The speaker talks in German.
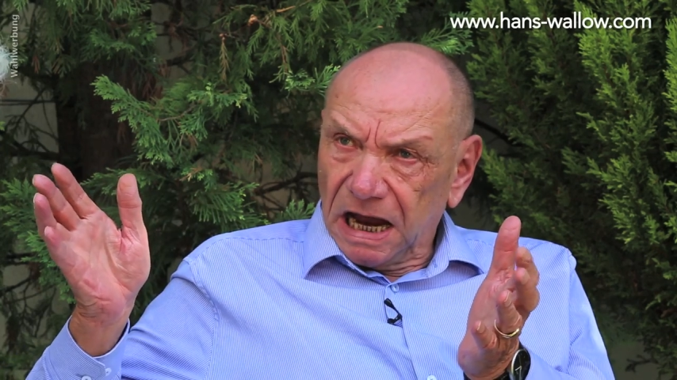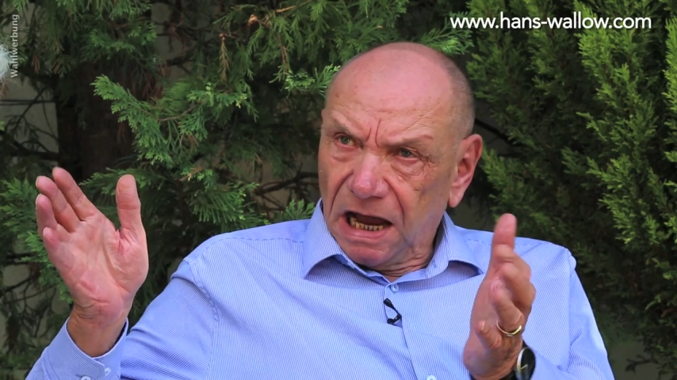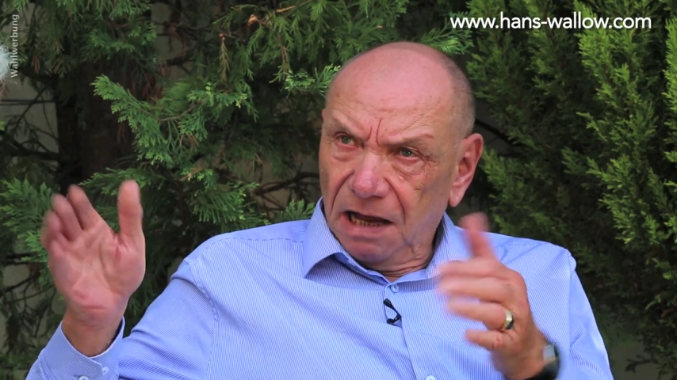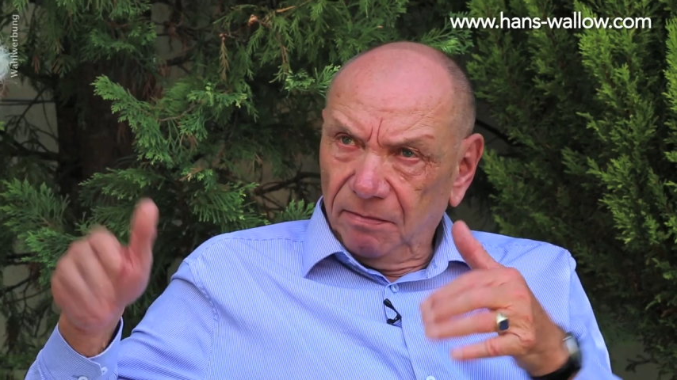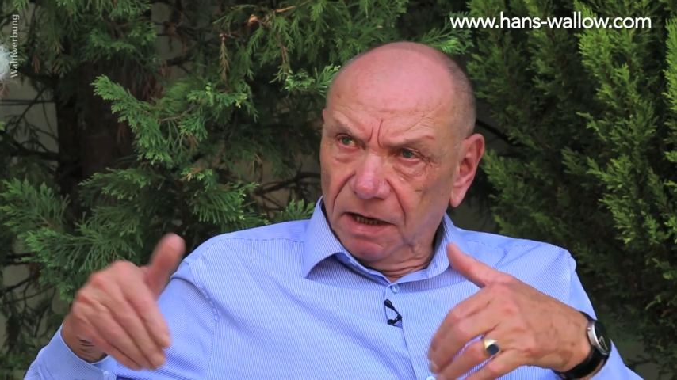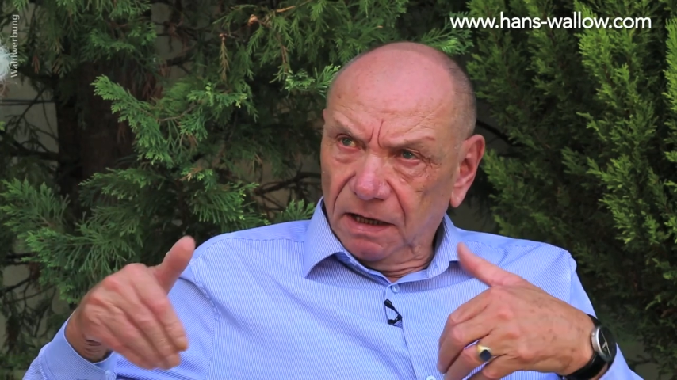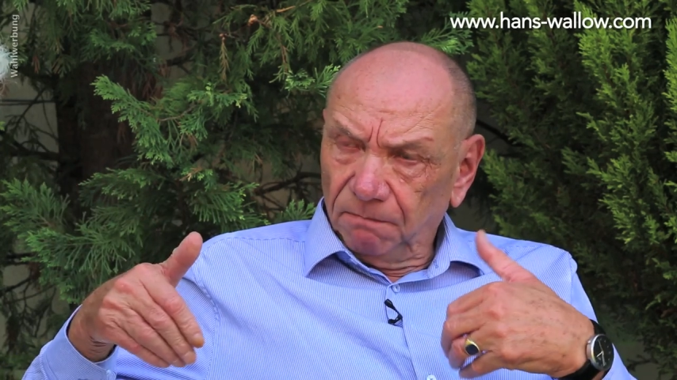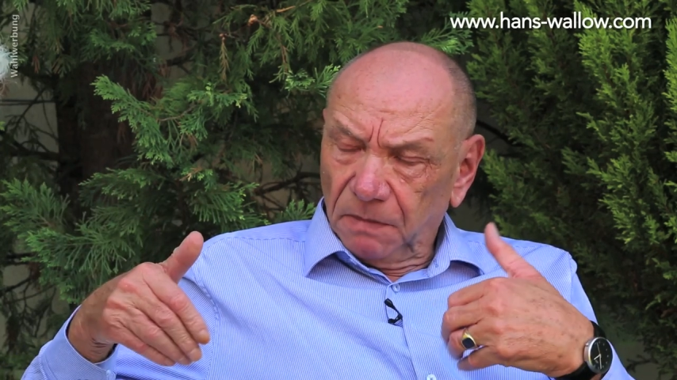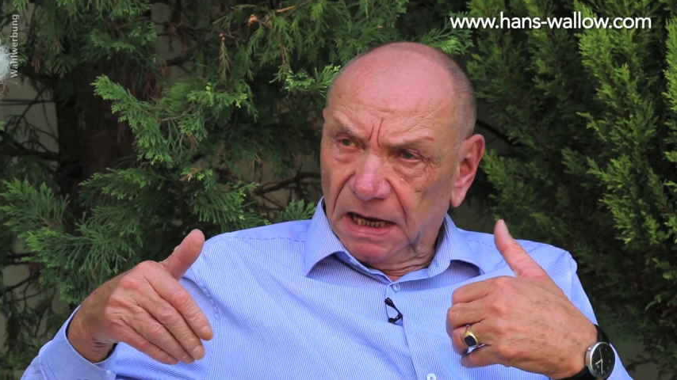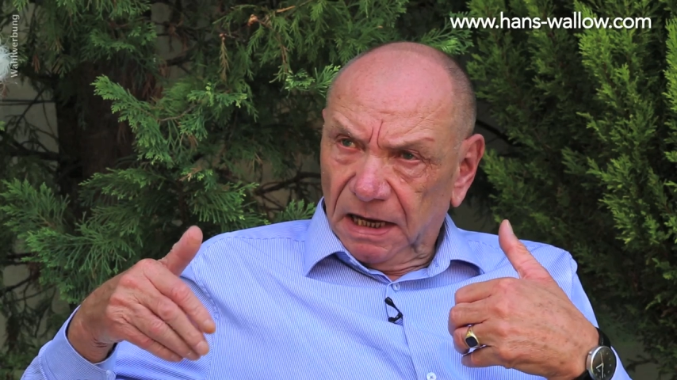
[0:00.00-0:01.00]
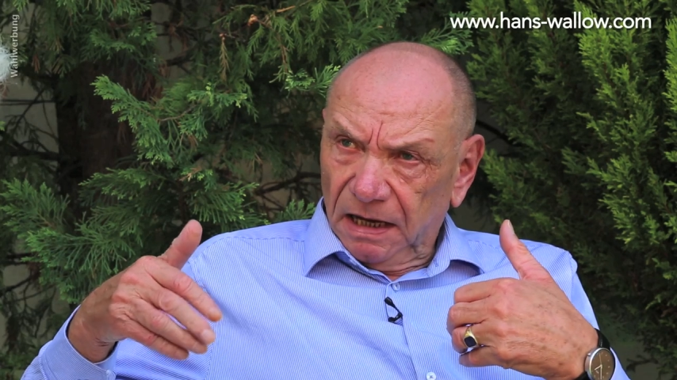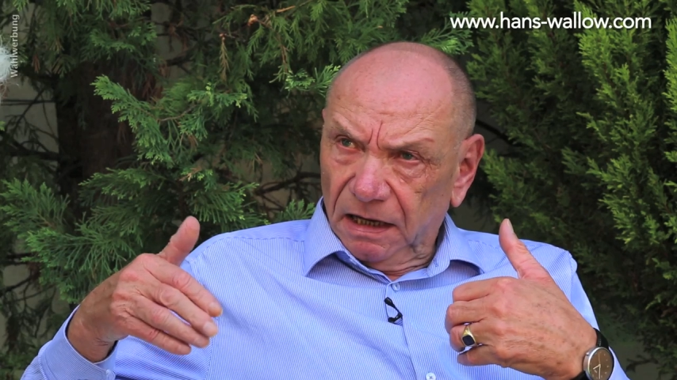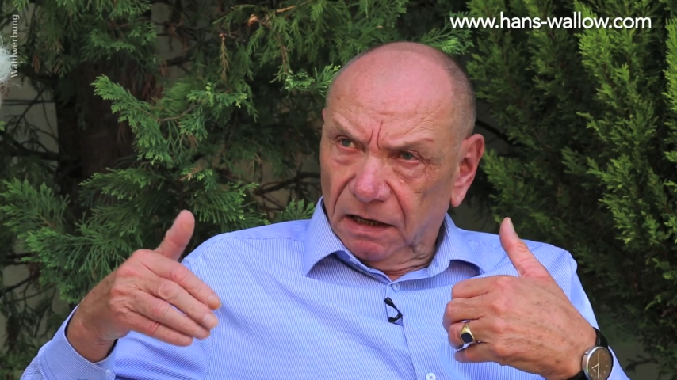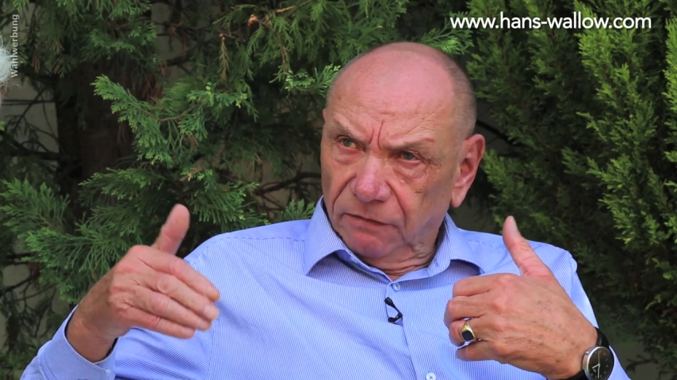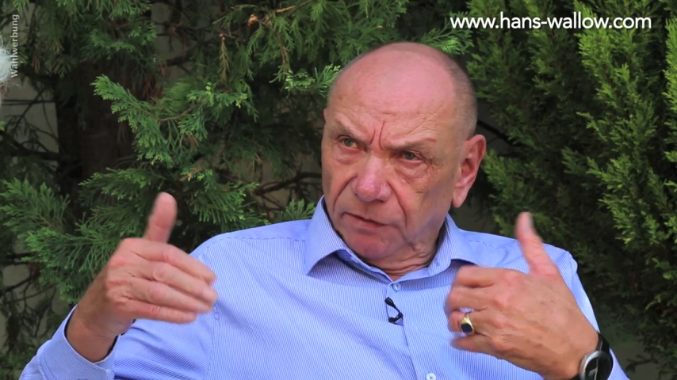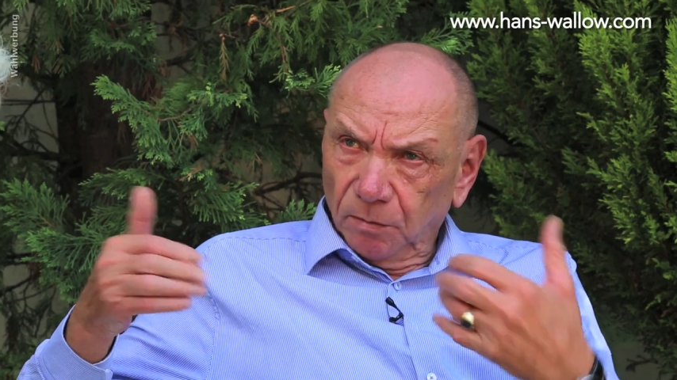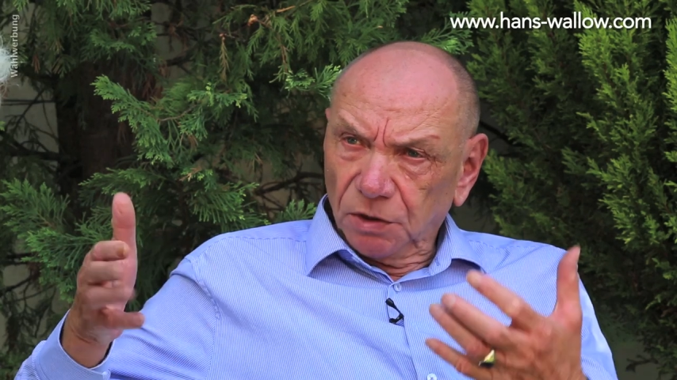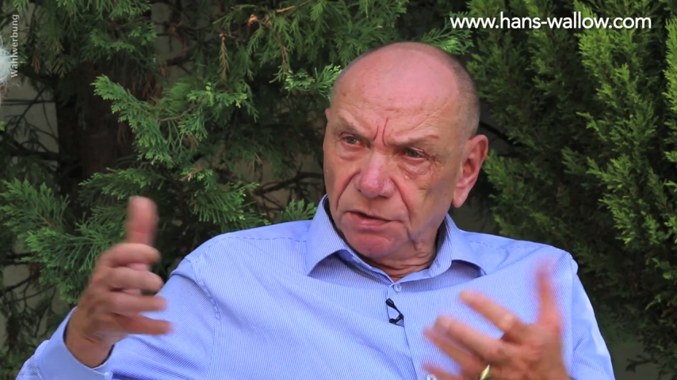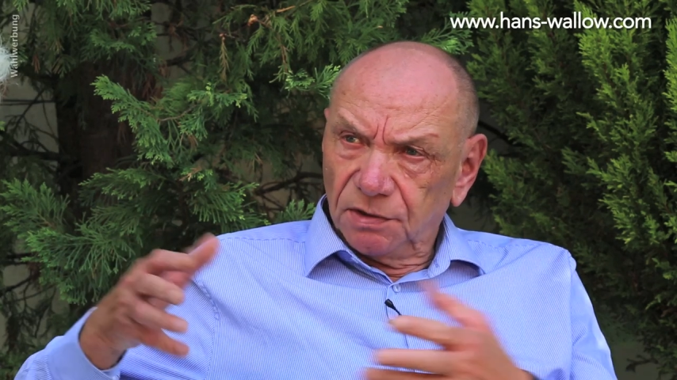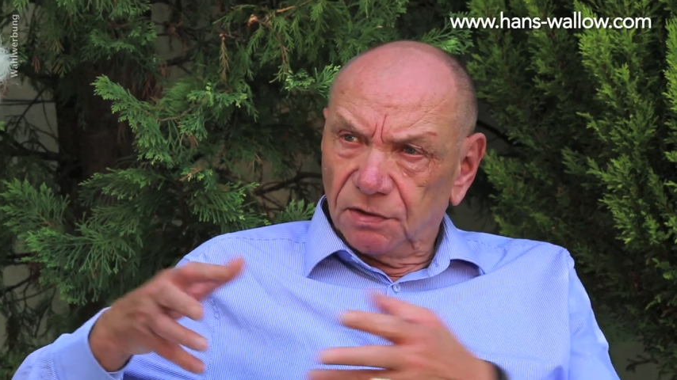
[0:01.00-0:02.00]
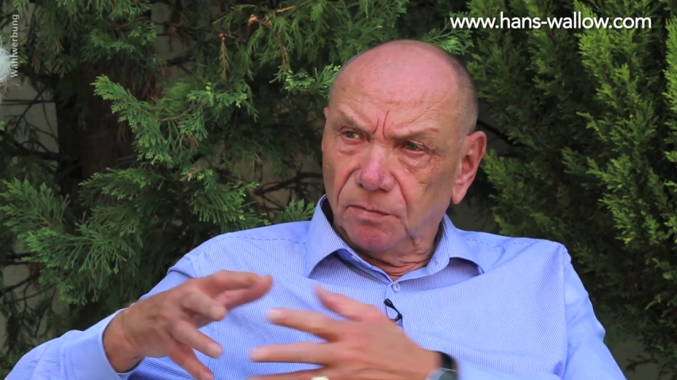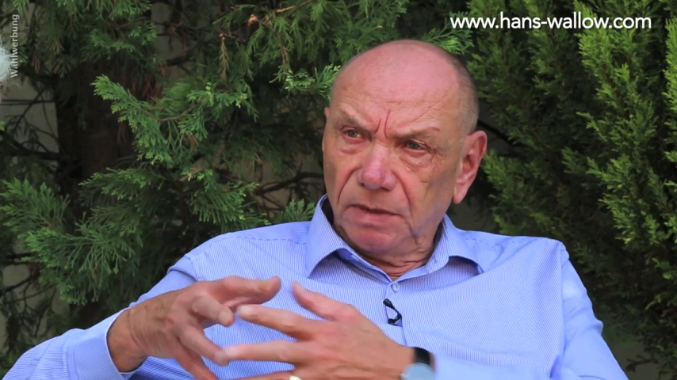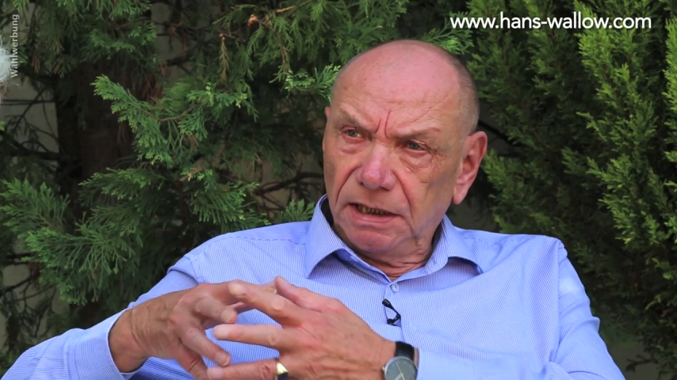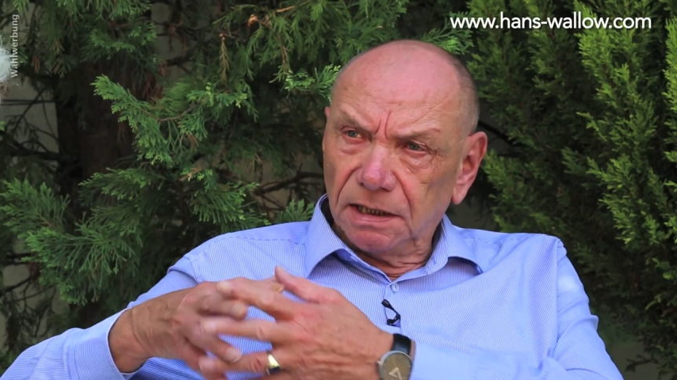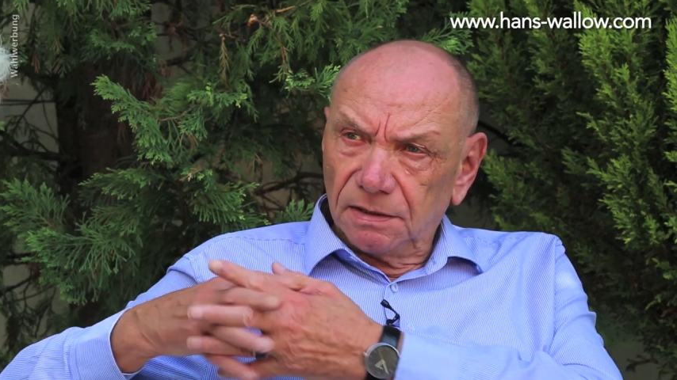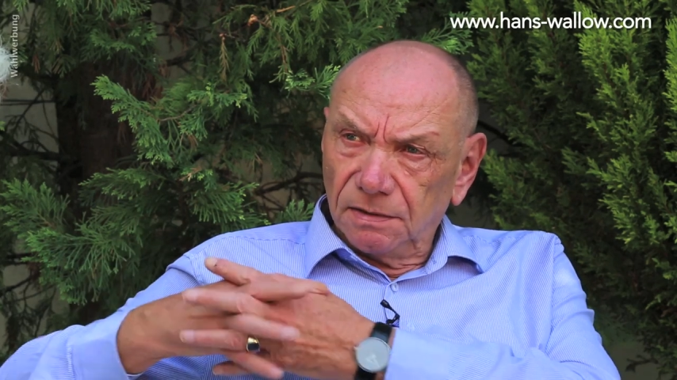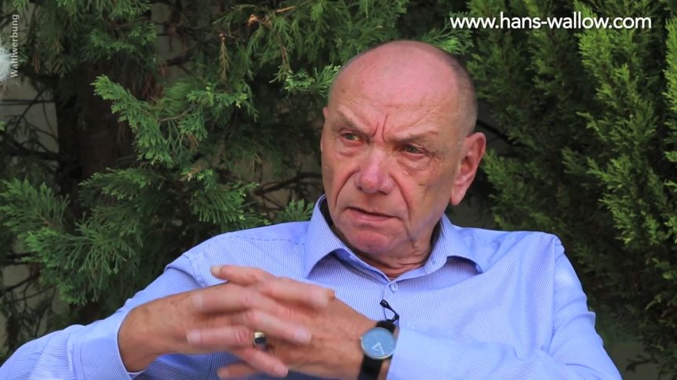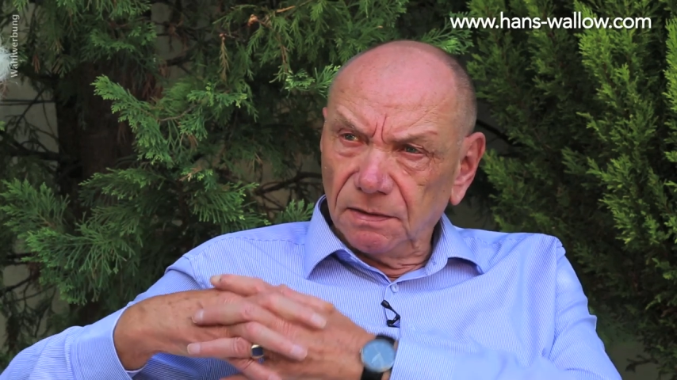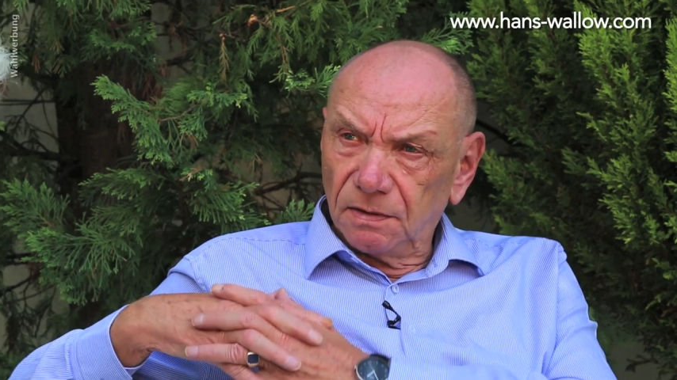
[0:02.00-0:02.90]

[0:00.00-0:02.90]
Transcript: aber äh, wir müssen zumindest